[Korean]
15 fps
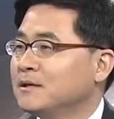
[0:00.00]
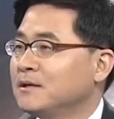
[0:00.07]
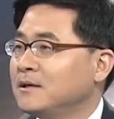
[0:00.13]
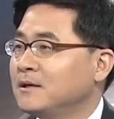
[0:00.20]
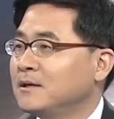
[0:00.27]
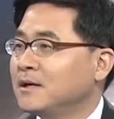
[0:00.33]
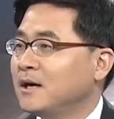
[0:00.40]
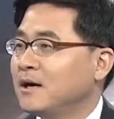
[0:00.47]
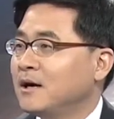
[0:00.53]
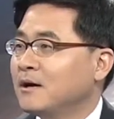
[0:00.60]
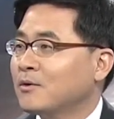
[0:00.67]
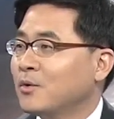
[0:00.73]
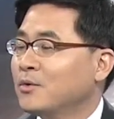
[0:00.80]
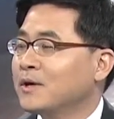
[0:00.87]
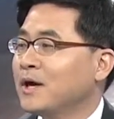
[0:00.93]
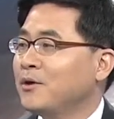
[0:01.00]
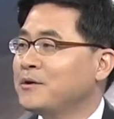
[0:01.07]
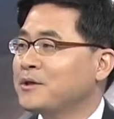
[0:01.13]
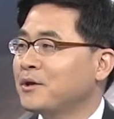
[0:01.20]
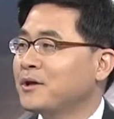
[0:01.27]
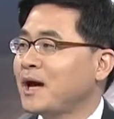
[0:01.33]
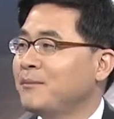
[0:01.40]
어, 공개
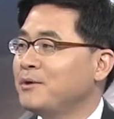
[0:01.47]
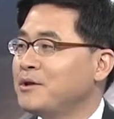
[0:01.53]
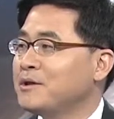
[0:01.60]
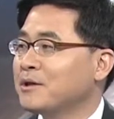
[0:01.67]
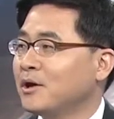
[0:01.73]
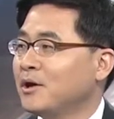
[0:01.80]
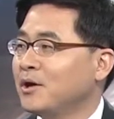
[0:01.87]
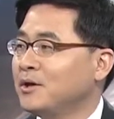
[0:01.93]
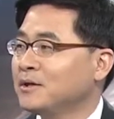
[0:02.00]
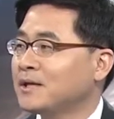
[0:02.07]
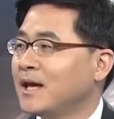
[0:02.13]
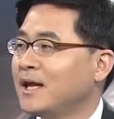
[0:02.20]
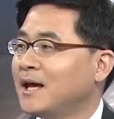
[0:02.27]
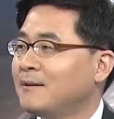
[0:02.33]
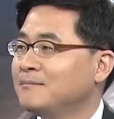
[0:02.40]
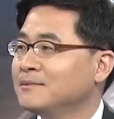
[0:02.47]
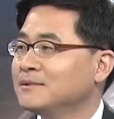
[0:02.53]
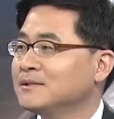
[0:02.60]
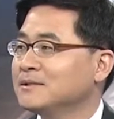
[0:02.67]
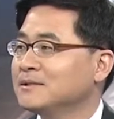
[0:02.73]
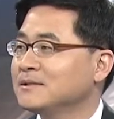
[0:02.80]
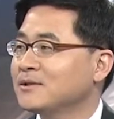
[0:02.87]
연설을 하면서
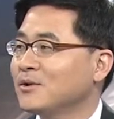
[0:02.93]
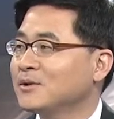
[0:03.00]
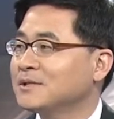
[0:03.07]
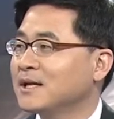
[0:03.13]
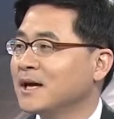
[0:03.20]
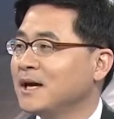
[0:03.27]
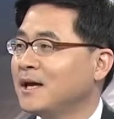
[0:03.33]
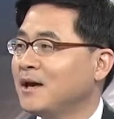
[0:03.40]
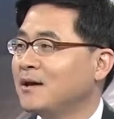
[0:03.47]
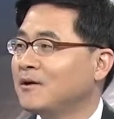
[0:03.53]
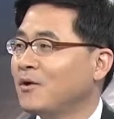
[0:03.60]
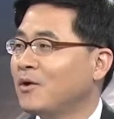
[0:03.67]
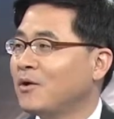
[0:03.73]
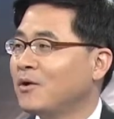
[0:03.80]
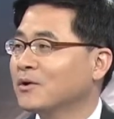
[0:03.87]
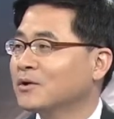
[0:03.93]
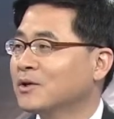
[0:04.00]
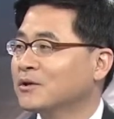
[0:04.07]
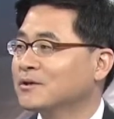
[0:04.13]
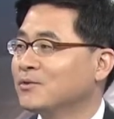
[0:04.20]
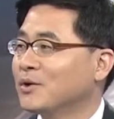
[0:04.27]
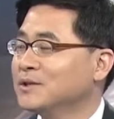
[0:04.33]
대남 정책의
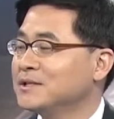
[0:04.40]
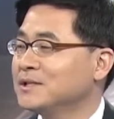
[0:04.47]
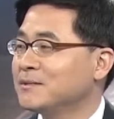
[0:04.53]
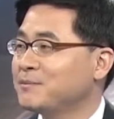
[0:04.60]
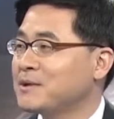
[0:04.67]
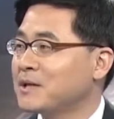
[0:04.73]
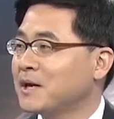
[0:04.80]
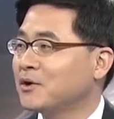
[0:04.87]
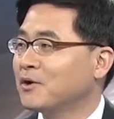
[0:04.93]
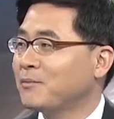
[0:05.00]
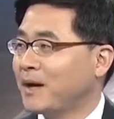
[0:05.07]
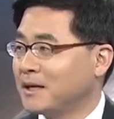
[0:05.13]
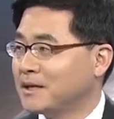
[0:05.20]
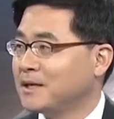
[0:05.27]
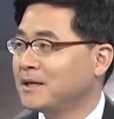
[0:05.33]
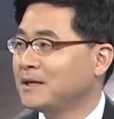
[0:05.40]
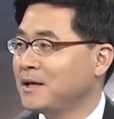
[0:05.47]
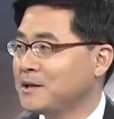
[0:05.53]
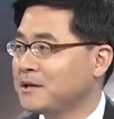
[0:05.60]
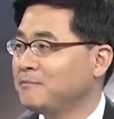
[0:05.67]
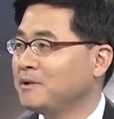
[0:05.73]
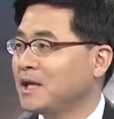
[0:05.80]
어떤 그 원칙 비슷한 걸 밝히긴
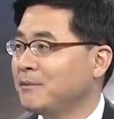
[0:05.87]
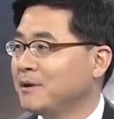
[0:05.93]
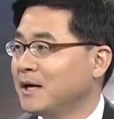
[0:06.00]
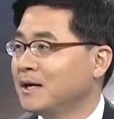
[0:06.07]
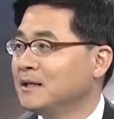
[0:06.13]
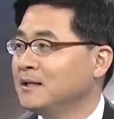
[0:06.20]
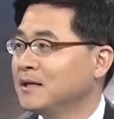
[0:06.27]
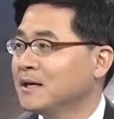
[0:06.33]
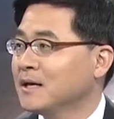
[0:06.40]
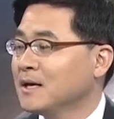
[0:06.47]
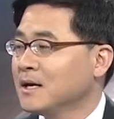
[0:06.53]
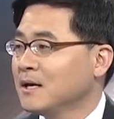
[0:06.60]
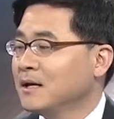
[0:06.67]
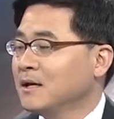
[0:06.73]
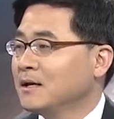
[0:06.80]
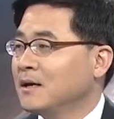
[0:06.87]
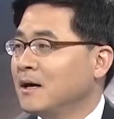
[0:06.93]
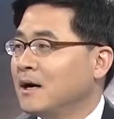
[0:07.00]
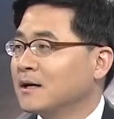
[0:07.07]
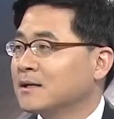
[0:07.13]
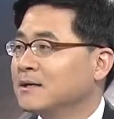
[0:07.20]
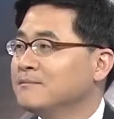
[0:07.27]
했습니다만. 예.
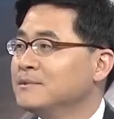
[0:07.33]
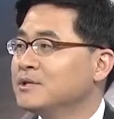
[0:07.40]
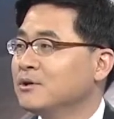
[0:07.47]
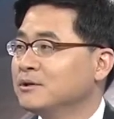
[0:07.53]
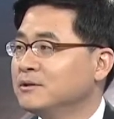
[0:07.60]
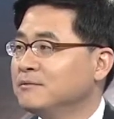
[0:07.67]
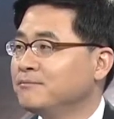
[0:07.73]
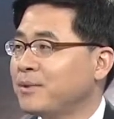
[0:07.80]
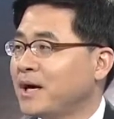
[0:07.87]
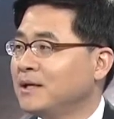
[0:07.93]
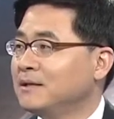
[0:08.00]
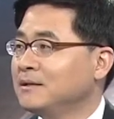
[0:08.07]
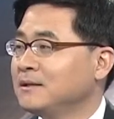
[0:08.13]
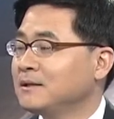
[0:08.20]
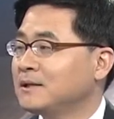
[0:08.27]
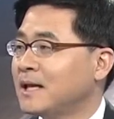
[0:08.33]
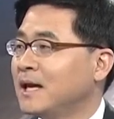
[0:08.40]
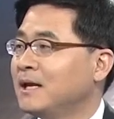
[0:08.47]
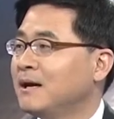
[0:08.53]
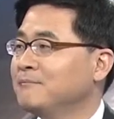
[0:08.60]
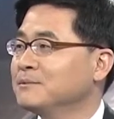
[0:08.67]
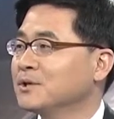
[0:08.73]
아, 김정은 판
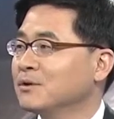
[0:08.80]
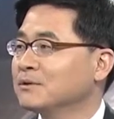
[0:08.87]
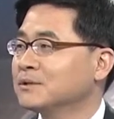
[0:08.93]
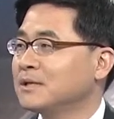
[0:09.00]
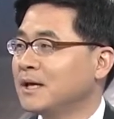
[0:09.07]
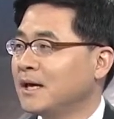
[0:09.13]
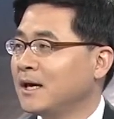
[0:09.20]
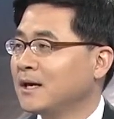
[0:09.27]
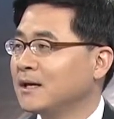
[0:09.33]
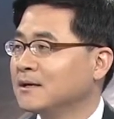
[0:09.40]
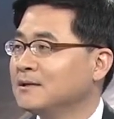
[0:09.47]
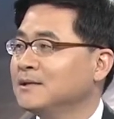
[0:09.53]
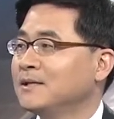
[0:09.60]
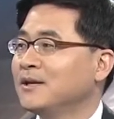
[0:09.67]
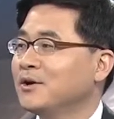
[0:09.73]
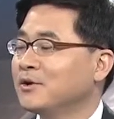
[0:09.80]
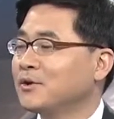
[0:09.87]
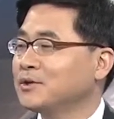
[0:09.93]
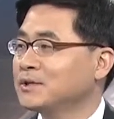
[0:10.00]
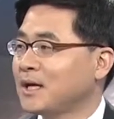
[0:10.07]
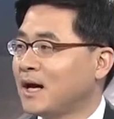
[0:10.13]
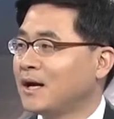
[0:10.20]
대남 정책은 이럴
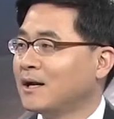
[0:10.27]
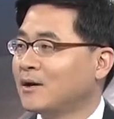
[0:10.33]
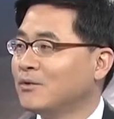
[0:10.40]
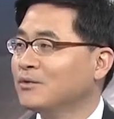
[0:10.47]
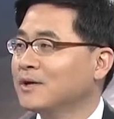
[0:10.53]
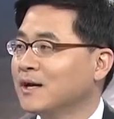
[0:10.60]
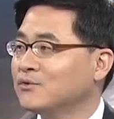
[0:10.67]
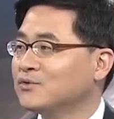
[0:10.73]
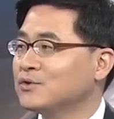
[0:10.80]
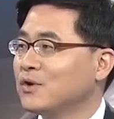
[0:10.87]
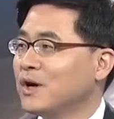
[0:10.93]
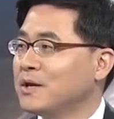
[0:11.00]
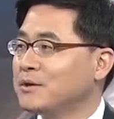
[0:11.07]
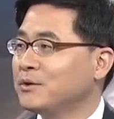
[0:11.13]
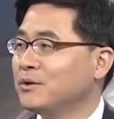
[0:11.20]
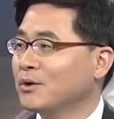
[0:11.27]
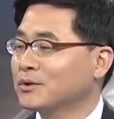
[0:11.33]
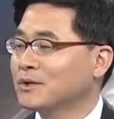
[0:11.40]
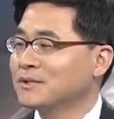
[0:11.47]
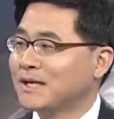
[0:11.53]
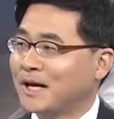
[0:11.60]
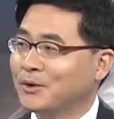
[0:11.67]
것이다라고 우리가 추정할 수 있는
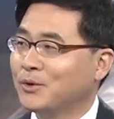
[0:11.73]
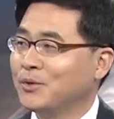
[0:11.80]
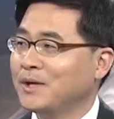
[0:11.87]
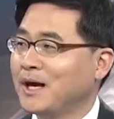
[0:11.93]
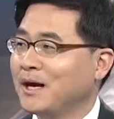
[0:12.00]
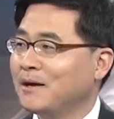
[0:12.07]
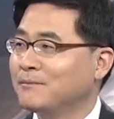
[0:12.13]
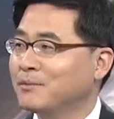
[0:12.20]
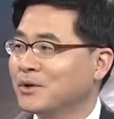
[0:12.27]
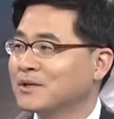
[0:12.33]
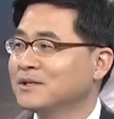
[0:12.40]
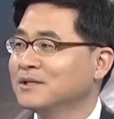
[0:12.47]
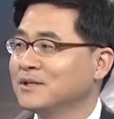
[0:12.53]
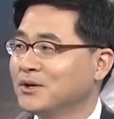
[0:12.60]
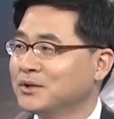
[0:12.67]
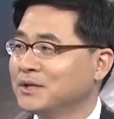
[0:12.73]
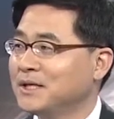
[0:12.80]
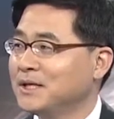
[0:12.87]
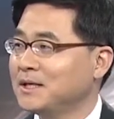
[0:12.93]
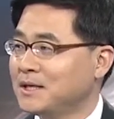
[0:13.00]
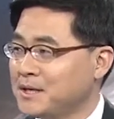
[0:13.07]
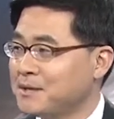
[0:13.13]
어떤 자료나 뭐
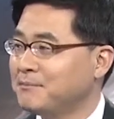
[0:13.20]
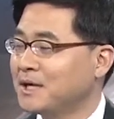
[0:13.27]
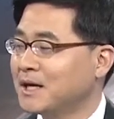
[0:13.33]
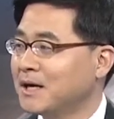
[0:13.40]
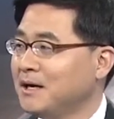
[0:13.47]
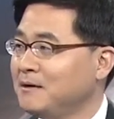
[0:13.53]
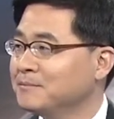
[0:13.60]
근거들이 있습니까?